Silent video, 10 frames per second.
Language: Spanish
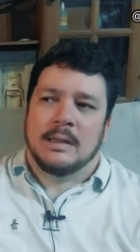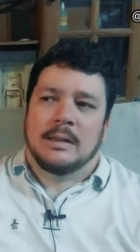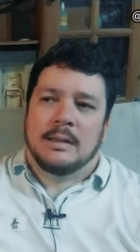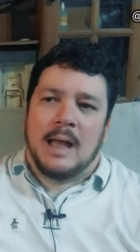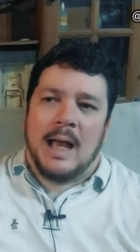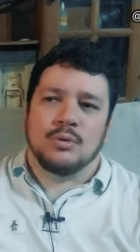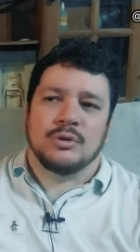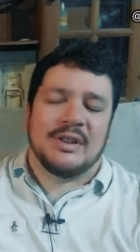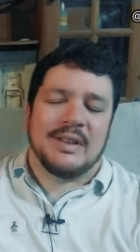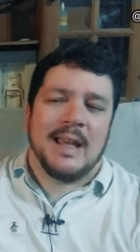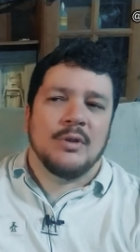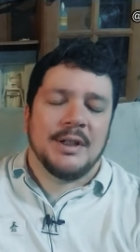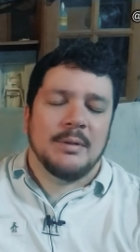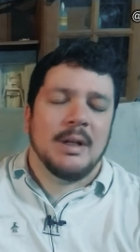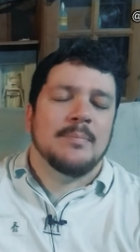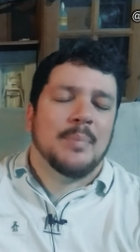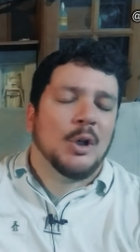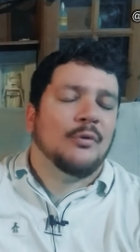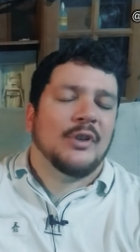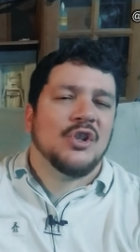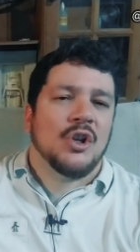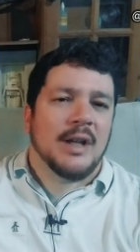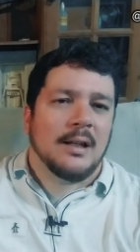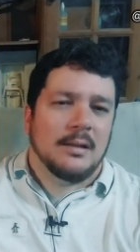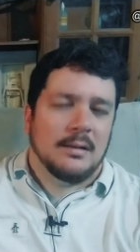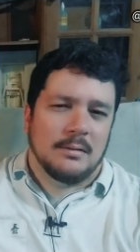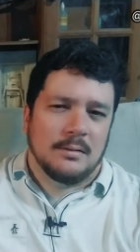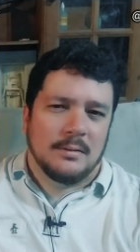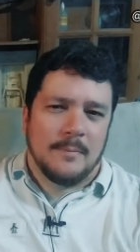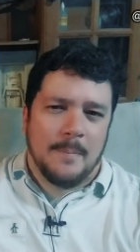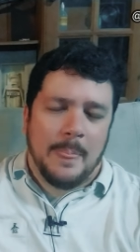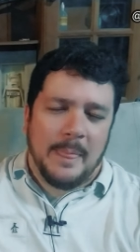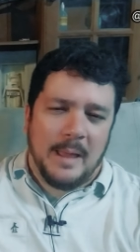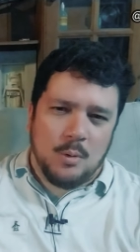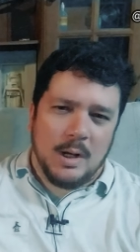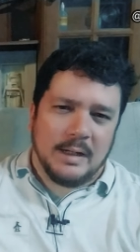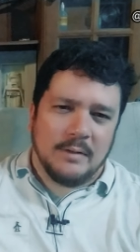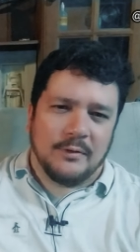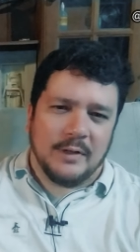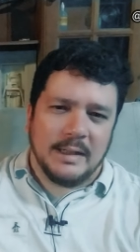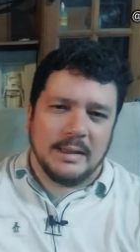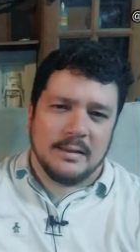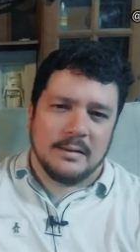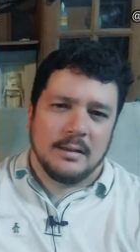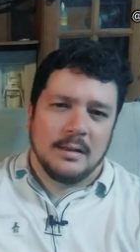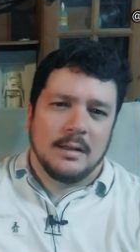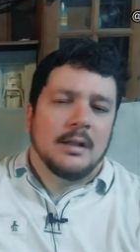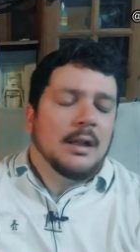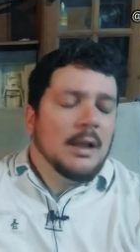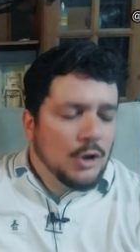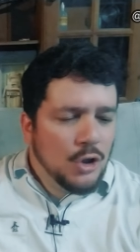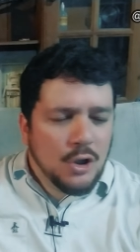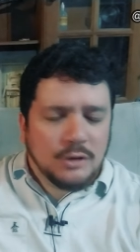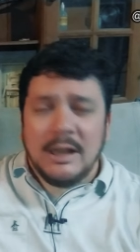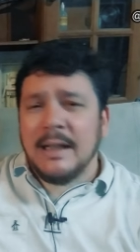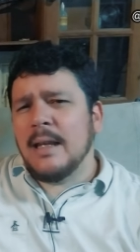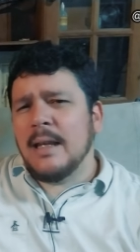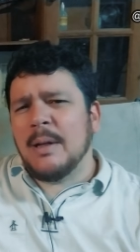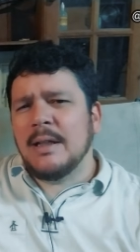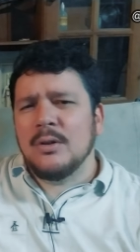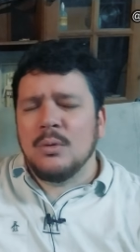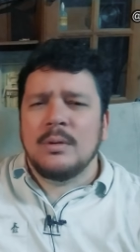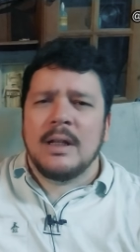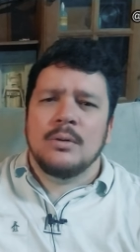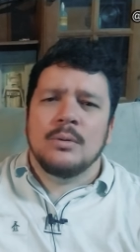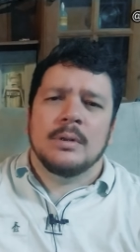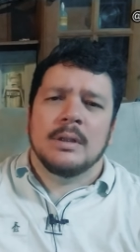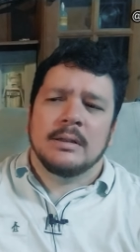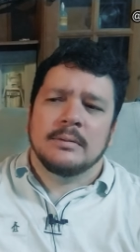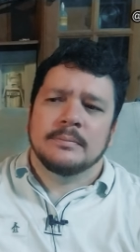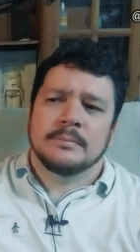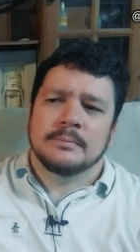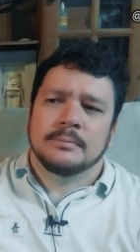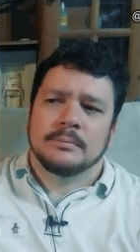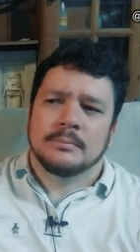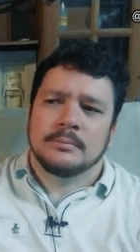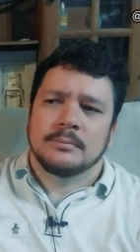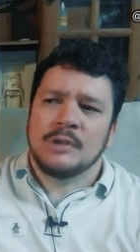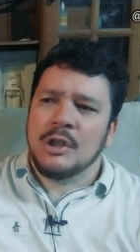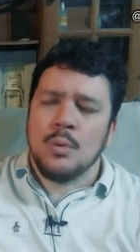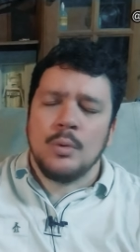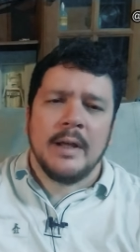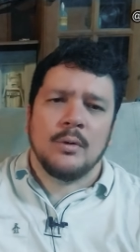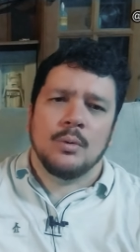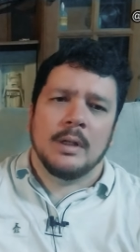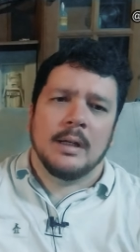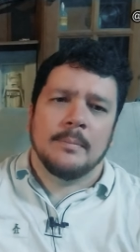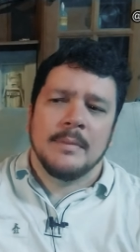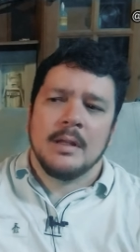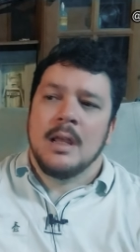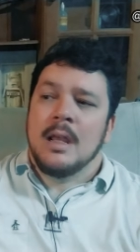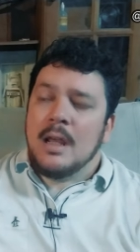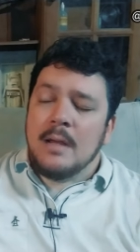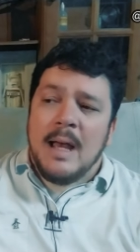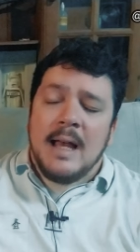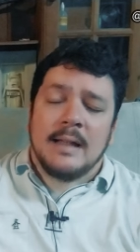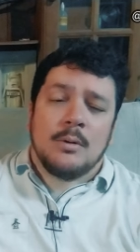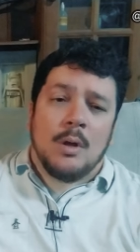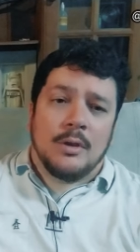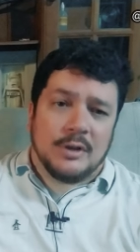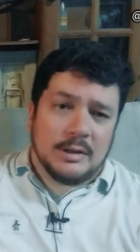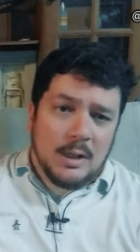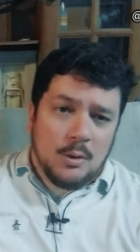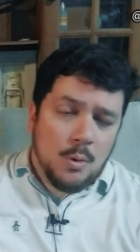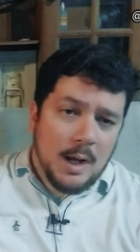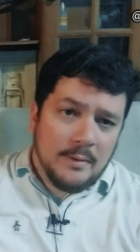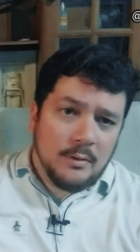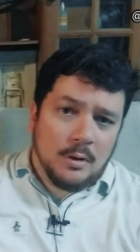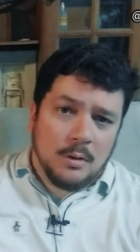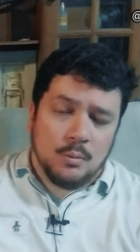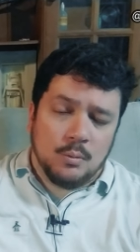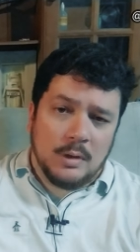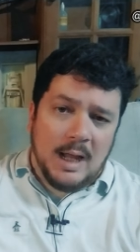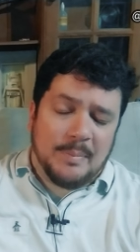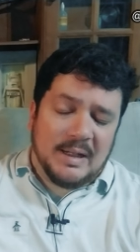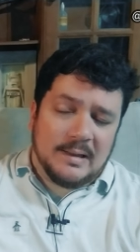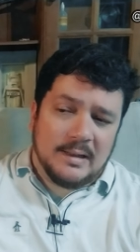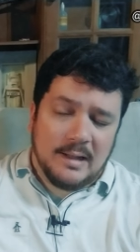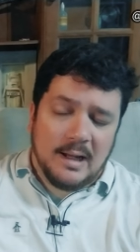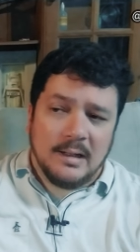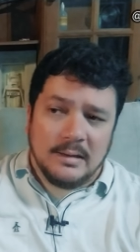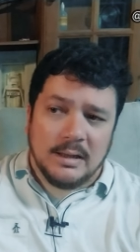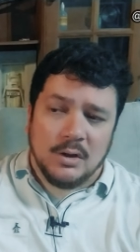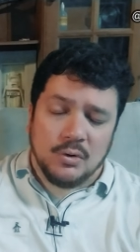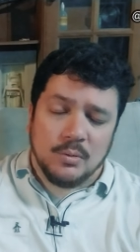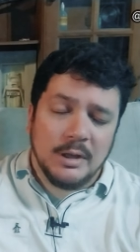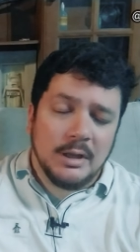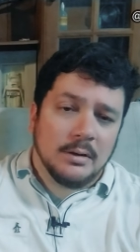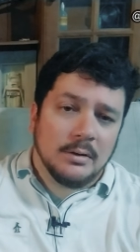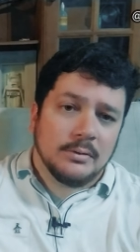ajusticiando a nivel profesional a Joaquín Fénix. No te quepa ninguna duda. Ninguna duda. Y más cuando se está jugando las presidenciales de Estados Unidos